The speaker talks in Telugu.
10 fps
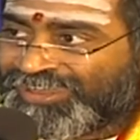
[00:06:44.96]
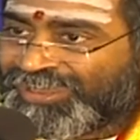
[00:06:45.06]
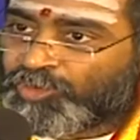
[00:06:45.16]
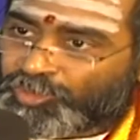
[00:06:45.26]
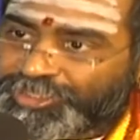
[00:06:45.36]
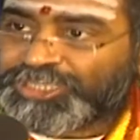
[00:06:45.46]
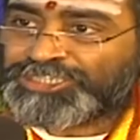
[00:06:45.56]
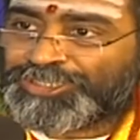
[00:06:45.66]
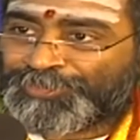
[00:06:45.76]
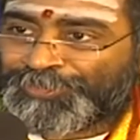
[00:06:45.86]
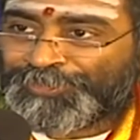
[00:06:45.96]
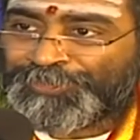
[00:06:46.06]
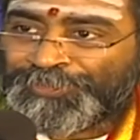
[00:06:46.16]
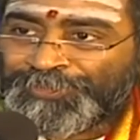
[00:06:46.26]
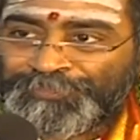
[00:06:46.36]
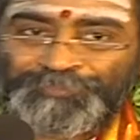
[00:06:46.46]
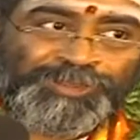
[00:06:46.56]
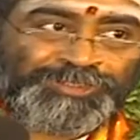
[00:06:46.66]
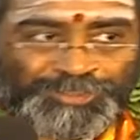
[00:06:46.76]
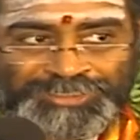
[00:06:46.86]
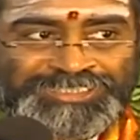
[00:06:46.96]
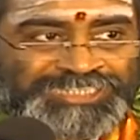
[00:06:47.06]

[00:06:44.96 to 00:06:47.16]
ఆ కొండకు చేరుకో మొత్తం నీ